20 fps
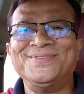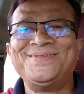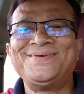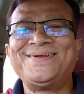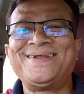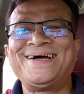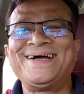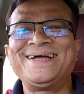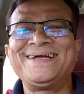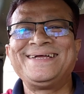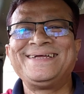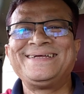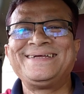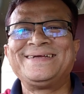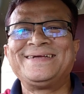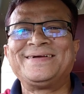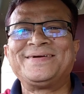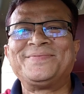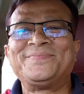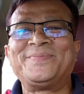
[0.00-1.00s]
বন্ধুরা
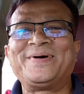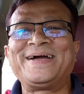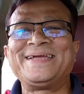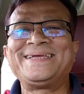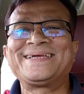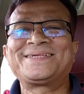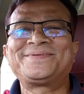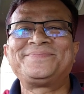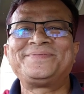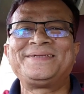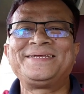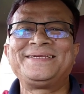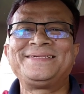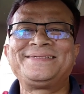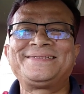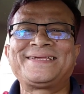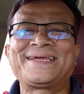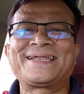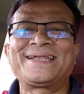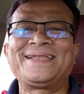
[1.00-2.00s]
মাই
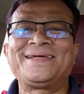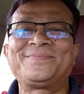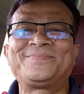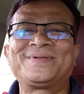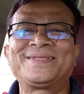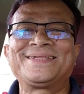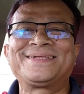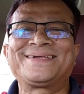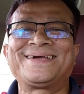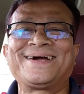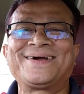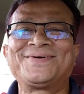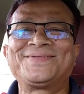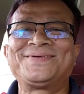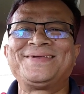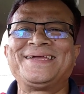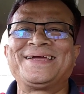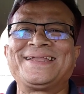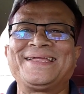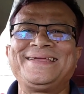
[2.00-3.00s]
এক্সপিরিয়েন্স চ্যানেলে আপনাদের
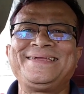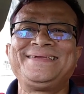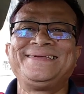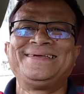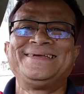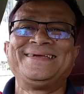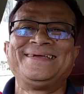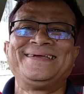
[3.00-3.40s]
স্বাগত জানাই